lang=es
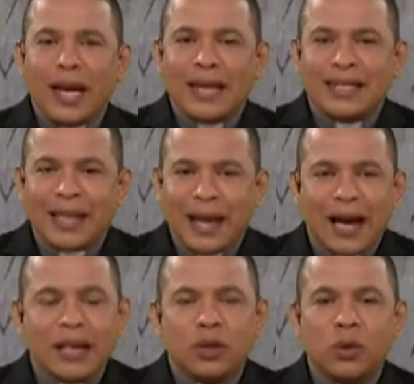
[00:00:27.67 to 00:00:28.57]
este
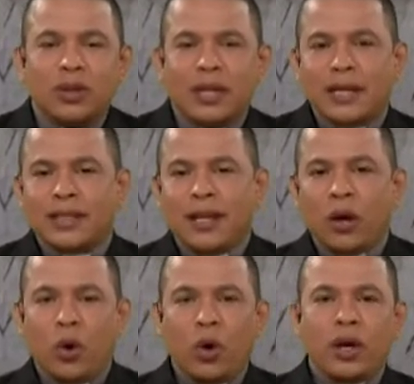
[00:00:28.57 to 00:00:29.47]
año,
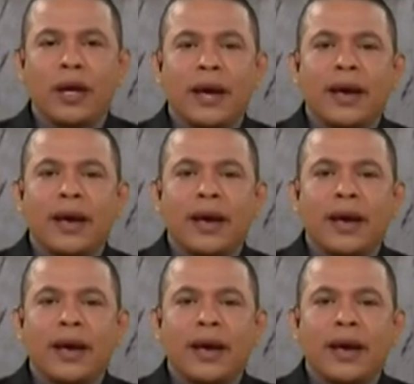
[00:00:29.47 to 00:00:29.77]
desde hoy